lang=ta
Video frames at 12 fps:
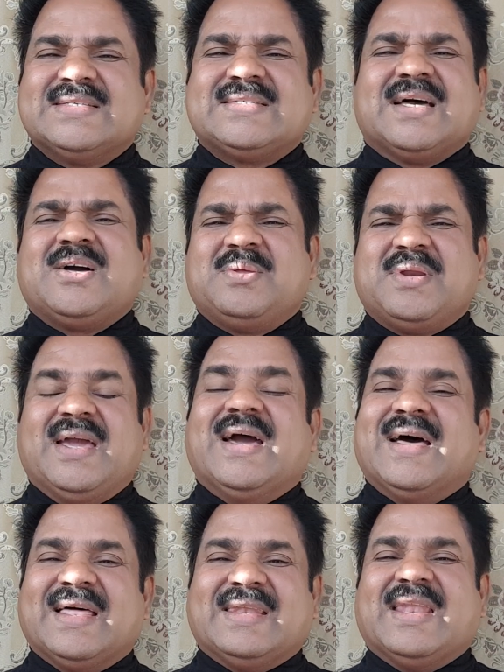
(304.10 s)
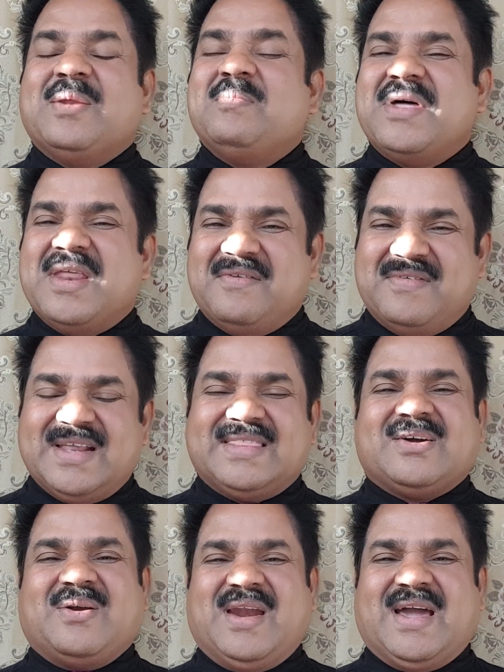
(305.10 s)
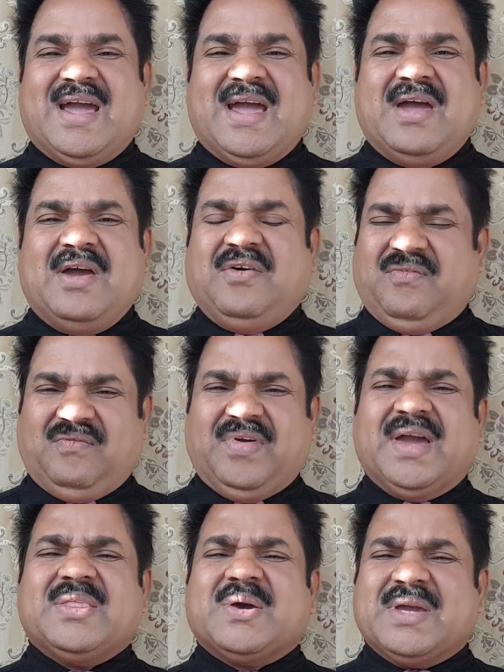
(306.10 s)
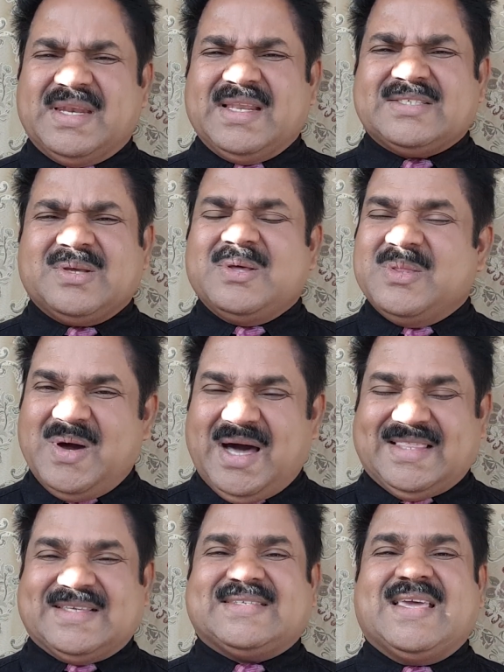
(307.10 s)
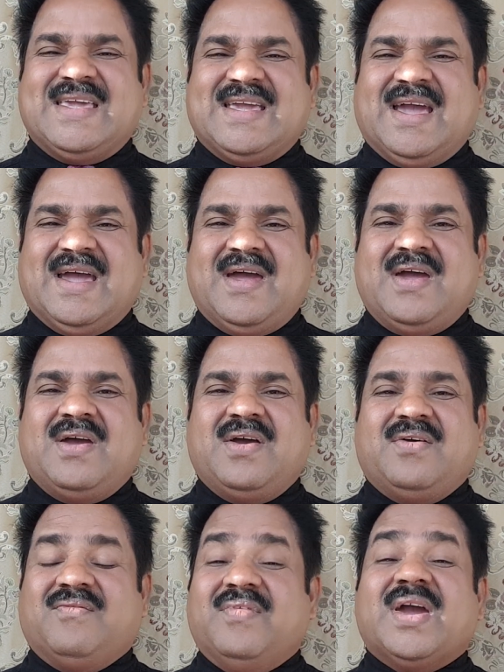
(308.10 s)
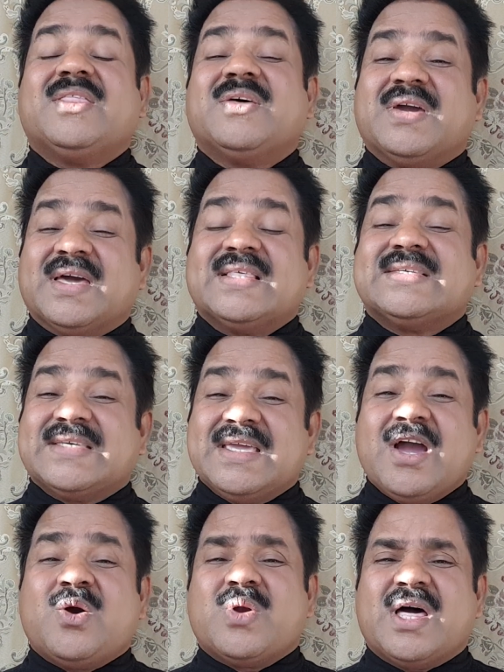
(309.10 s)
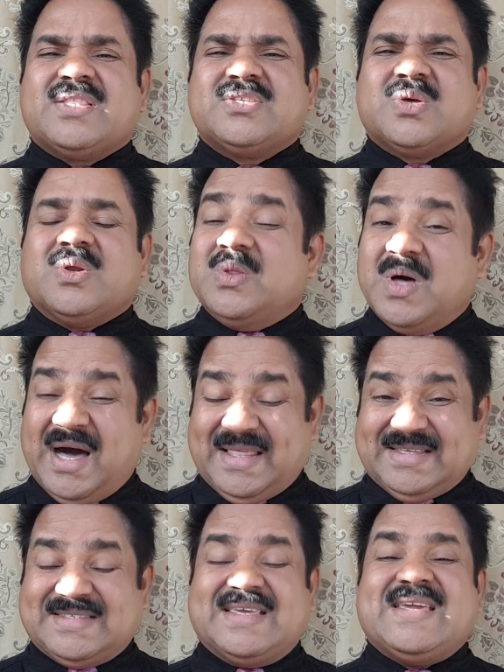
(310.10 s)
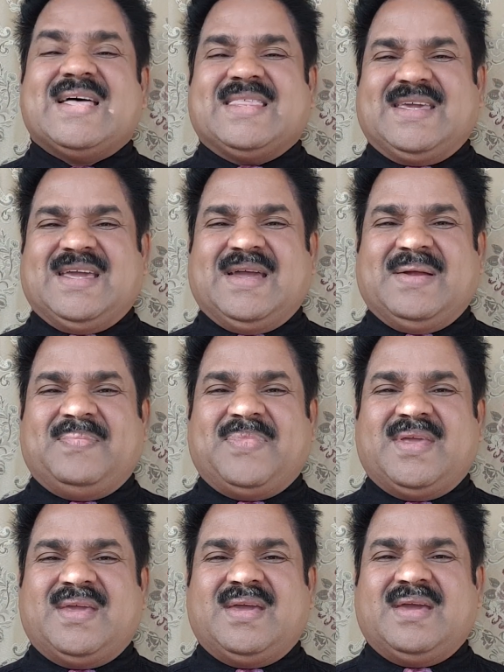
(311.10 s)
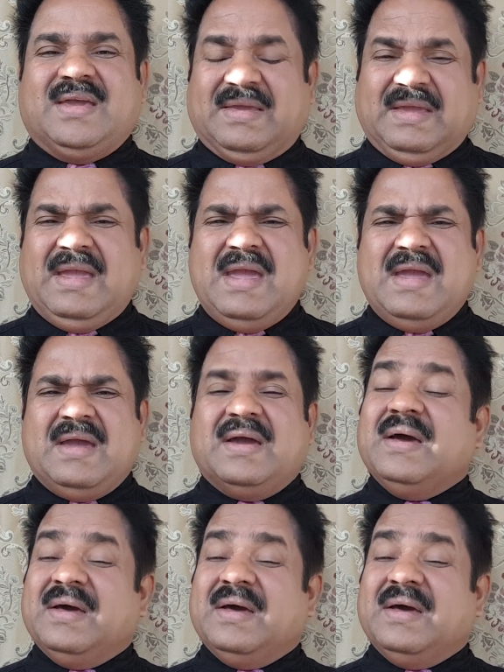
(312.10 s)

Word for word: சகோதரியை நண்பனை வெடித்து கொள்ளுங்க வேதம் என்ன சொல்லுதோ அதை செய்யுங்க வேதம் எதை செய்யக்கூடாதுன்னு சொல்லுதோ அதை செய்யாதீங்க ஏன்